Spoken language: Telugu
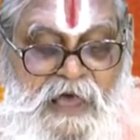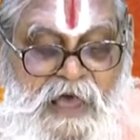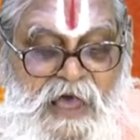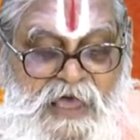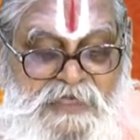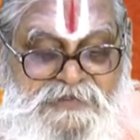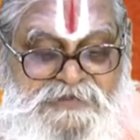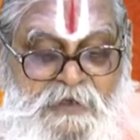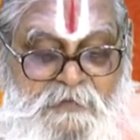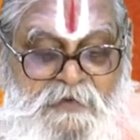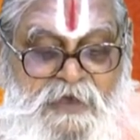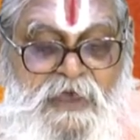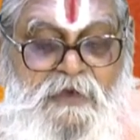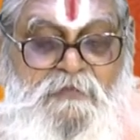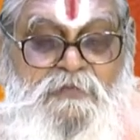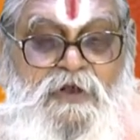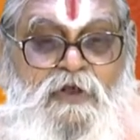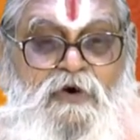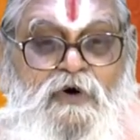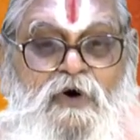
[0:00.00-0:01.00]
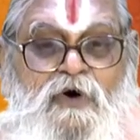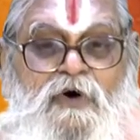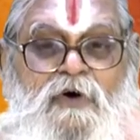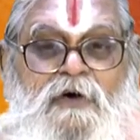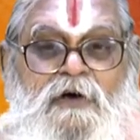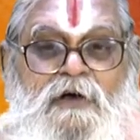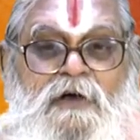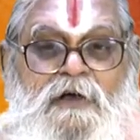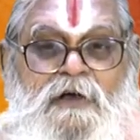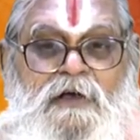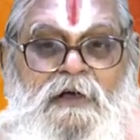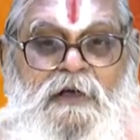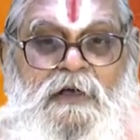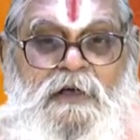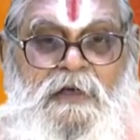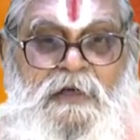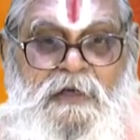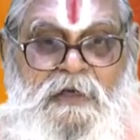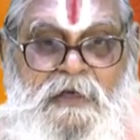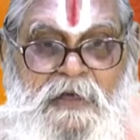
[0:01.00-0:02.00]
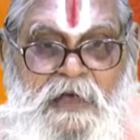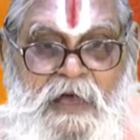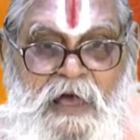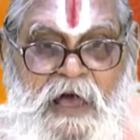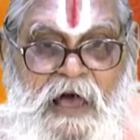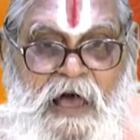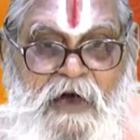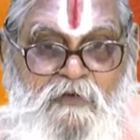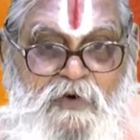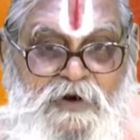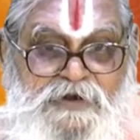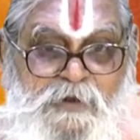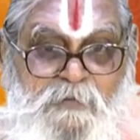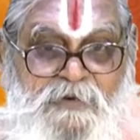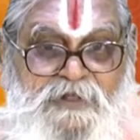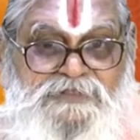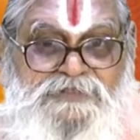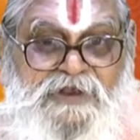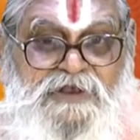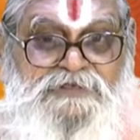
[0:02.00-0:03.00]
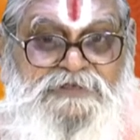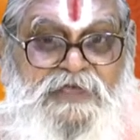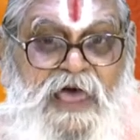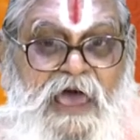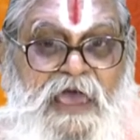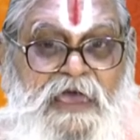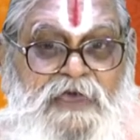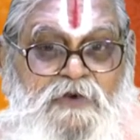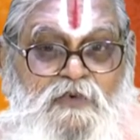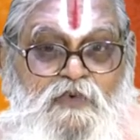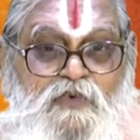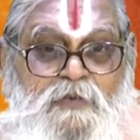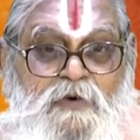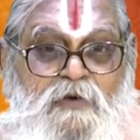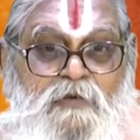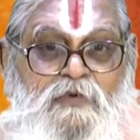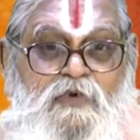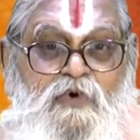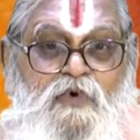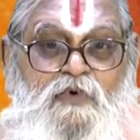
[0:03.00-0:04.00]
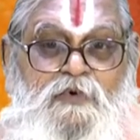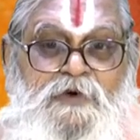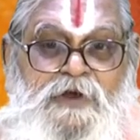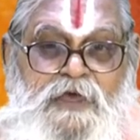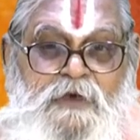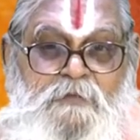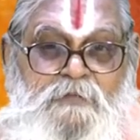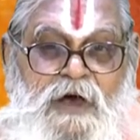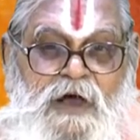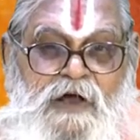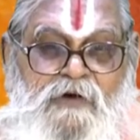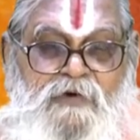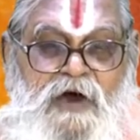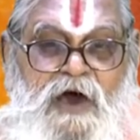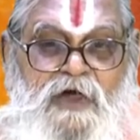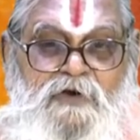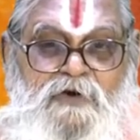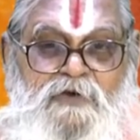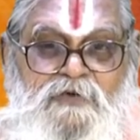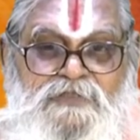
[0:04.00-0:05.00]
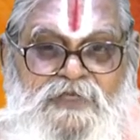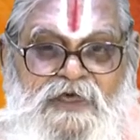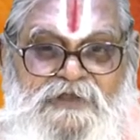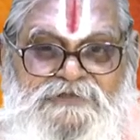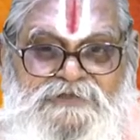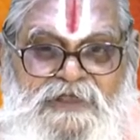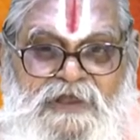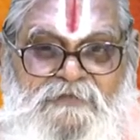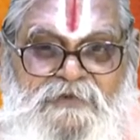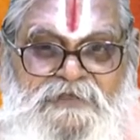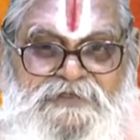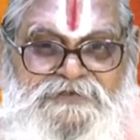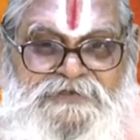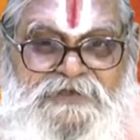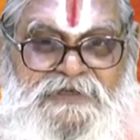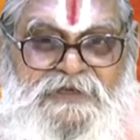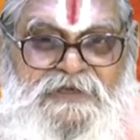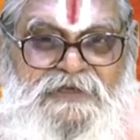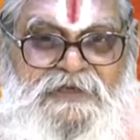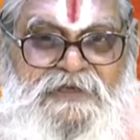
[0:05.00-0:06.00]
ఆ సమయంలో ఆ వటభద్ర సాయి రూపంలో ఉండే భగవానుడు దర్శనమిచ్చి